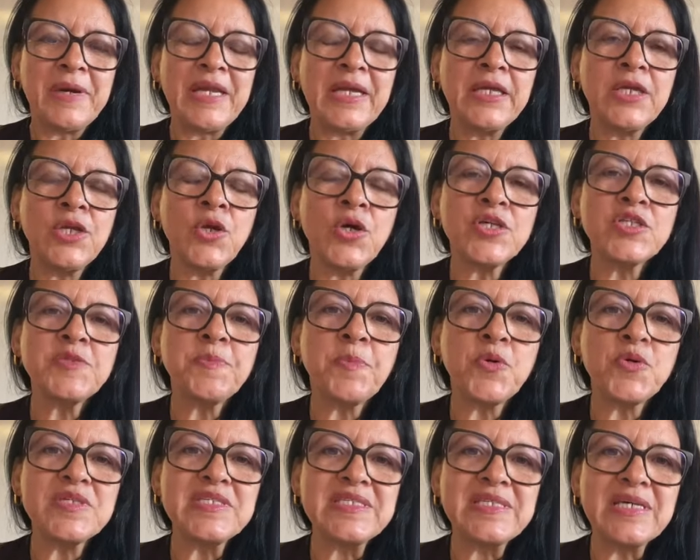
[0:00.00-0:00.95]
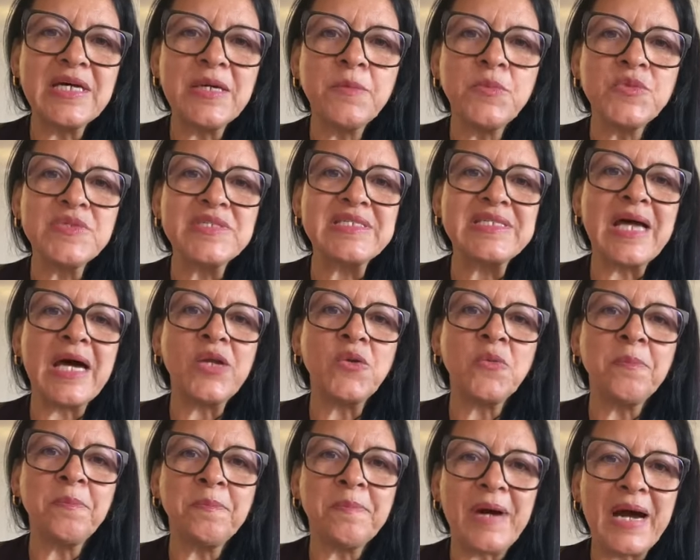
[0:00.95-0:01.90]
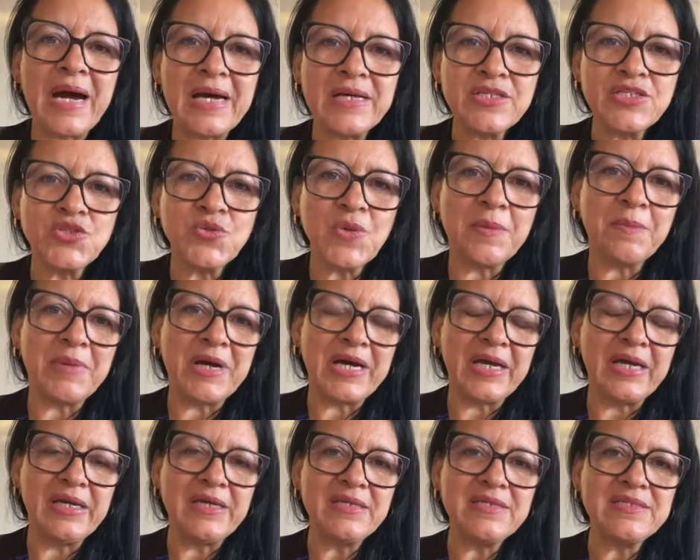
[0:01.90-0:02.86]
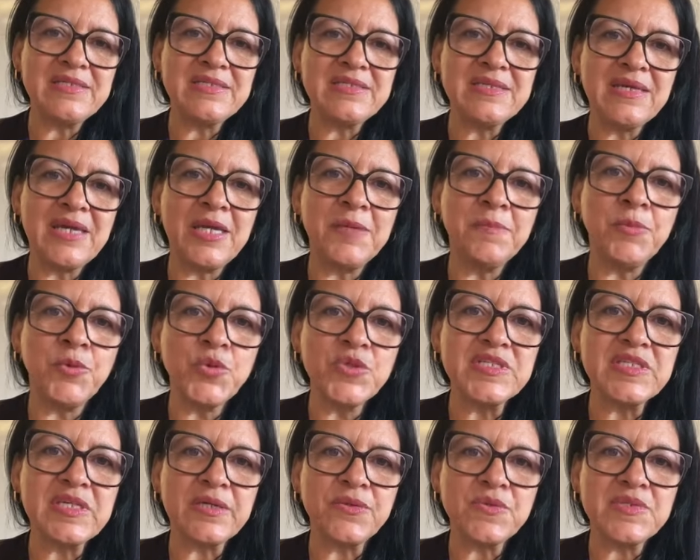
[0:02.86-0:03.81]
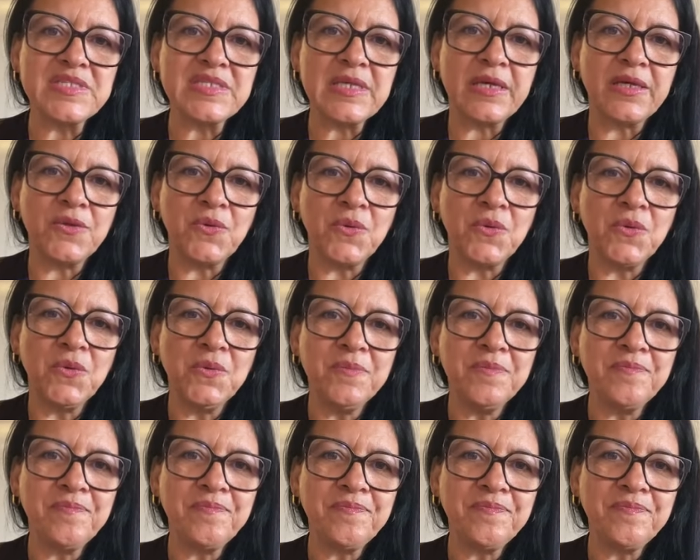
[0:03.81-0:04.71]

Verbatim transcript: para que nós possamos dar um passo a mais em busca do Senhor.